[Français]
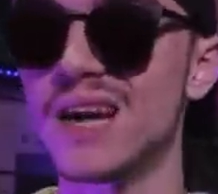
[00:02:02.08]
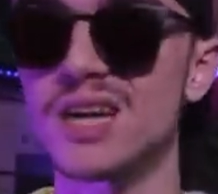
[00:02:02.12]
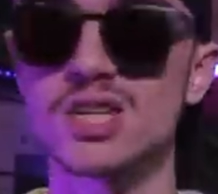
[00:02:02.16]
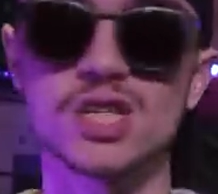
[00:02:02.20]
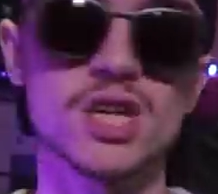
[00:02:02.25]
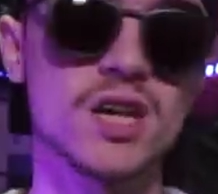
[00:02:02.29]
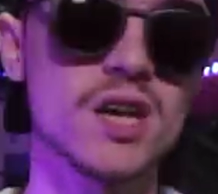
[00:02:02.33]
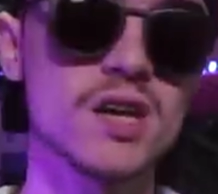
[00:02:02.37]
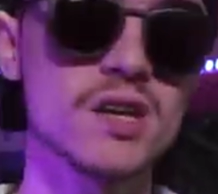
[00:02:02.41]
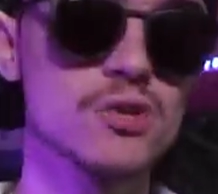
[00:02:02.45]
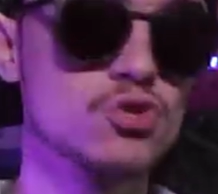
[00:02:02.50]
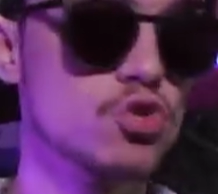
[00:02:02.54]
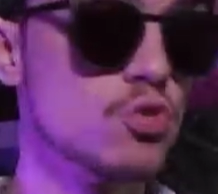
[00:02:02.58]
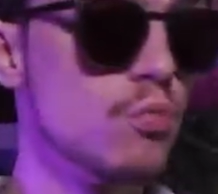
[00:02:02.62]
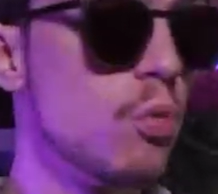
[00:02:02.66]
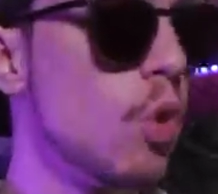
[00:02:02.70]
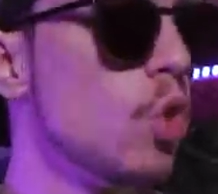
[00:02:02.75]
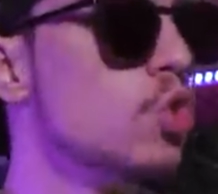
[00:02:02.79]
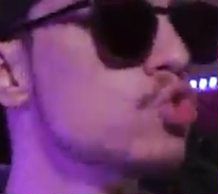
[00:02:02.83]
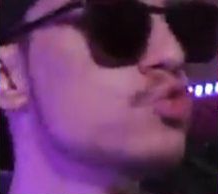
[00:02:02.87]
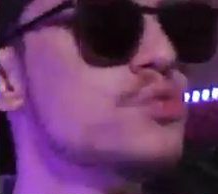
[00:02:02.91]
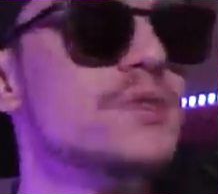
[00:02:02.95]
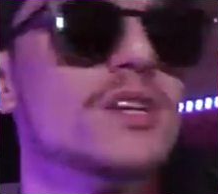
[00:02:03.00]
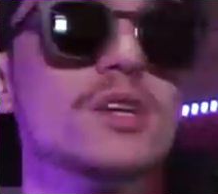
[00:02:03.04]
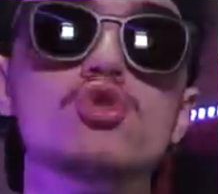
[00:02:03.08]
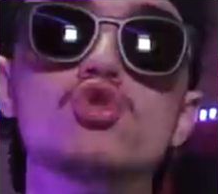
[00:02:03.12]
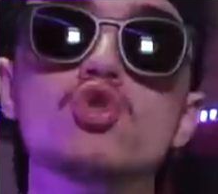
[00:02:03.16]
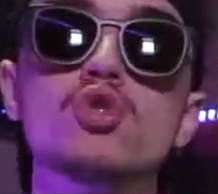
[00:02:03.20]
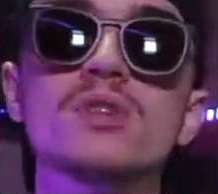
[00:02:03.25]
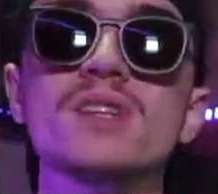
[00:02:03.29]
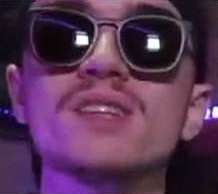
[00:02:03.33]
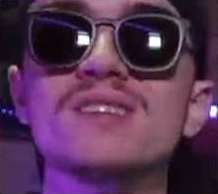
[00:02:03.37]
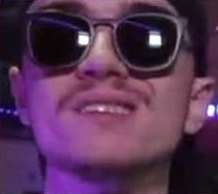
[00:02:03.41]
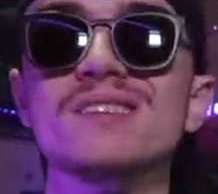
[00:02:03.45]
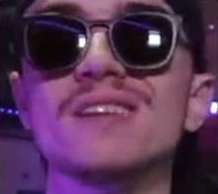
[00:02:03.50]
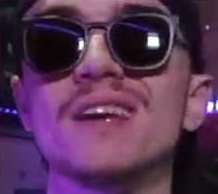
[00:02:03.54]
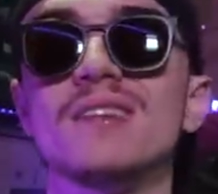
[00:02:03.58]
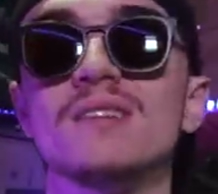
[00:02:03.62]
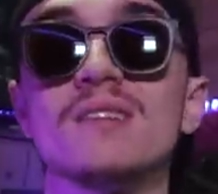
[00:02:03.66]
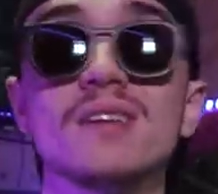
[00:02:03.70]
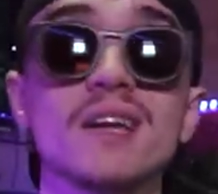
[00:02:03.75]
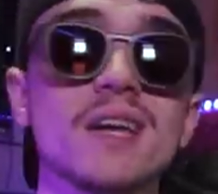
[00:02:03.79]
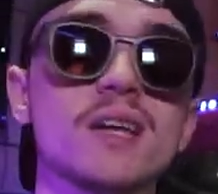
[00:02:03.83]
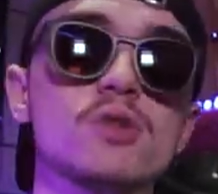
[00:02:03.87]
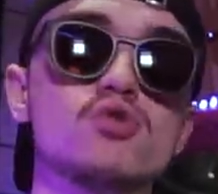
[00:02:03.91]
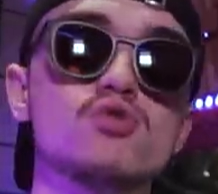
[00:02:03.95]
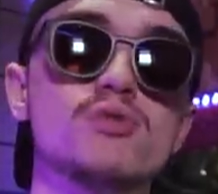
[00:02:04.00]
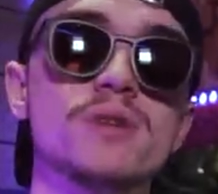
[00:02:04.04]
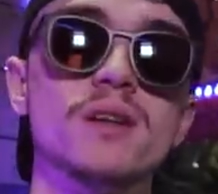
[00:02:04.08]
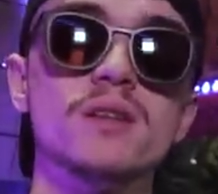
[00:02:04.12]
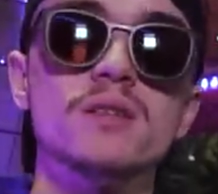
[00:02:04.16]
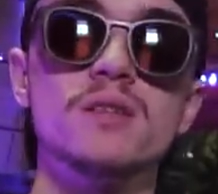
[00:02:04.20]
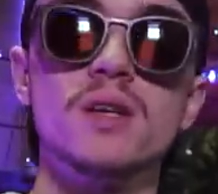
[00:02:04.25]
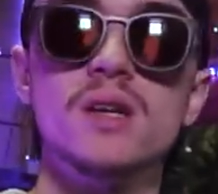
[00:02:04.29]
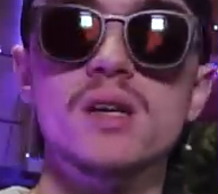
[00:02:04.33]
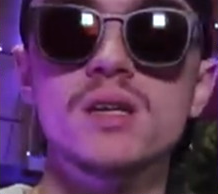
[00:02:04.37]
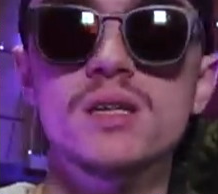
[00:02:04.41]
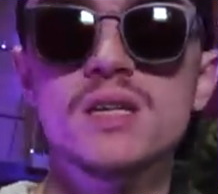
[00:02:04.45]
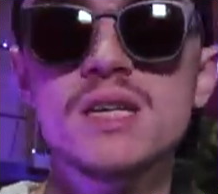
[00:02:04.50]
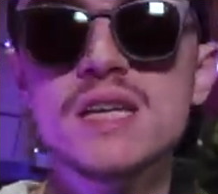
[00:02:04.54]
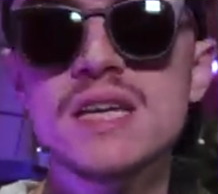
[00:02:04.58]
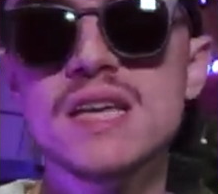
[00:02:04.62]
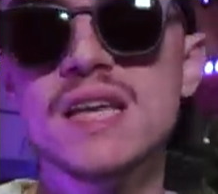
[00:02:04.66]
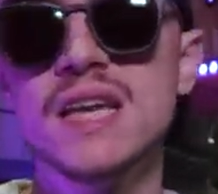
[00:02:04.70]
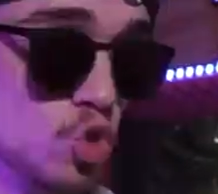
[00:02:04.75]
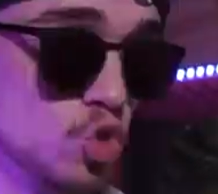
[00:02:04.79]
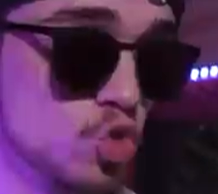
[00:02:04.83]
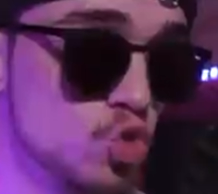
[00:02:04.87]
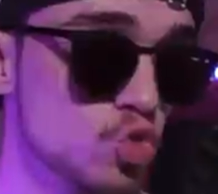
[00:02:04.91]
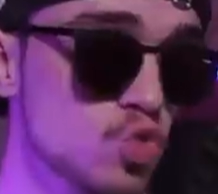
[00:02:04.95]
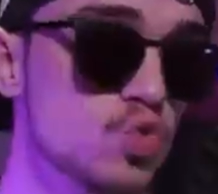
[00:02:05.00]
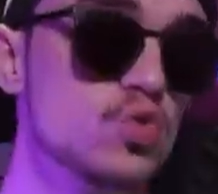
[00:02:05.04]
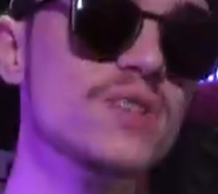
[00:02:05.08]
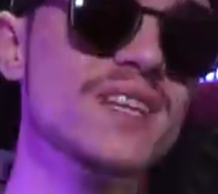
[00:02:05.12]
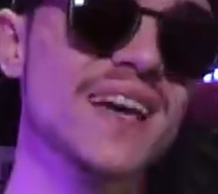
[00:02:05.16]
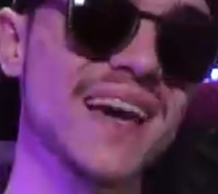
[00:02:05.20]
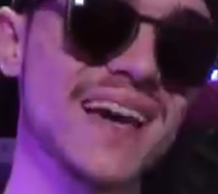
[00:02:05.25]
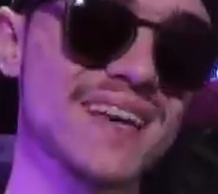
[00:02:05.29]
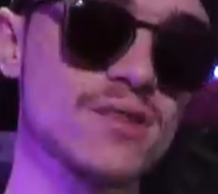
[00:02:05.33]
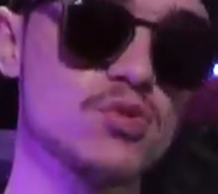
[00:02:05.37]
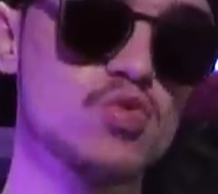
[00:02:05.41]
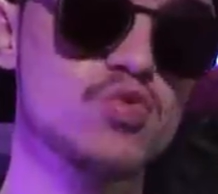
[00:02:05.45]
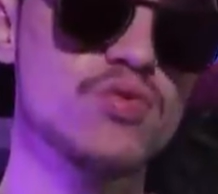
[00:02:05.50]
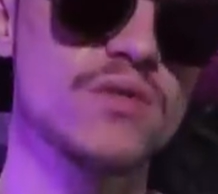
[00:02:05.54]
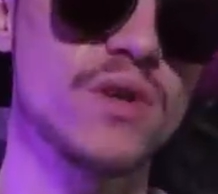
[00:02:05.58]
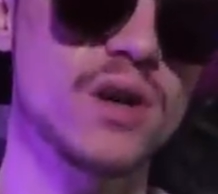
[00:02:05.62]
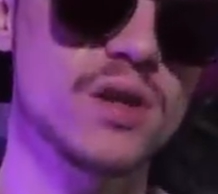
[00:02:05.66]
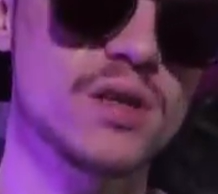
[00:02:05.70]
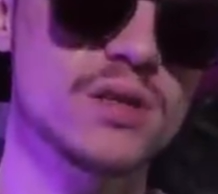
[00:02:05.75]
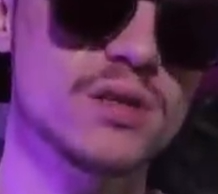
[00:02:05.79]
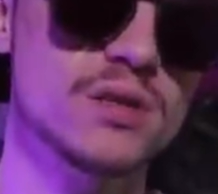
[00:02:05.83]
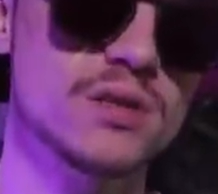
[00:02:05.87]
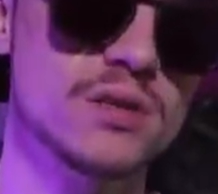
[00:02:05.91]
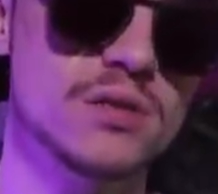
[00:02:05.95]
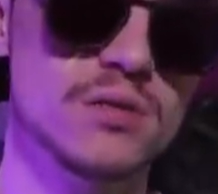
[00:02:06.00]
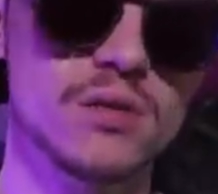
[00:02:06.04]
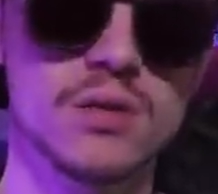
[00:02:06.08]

de l'argent, se produire sur des sets réduits en temps et surtout très souvent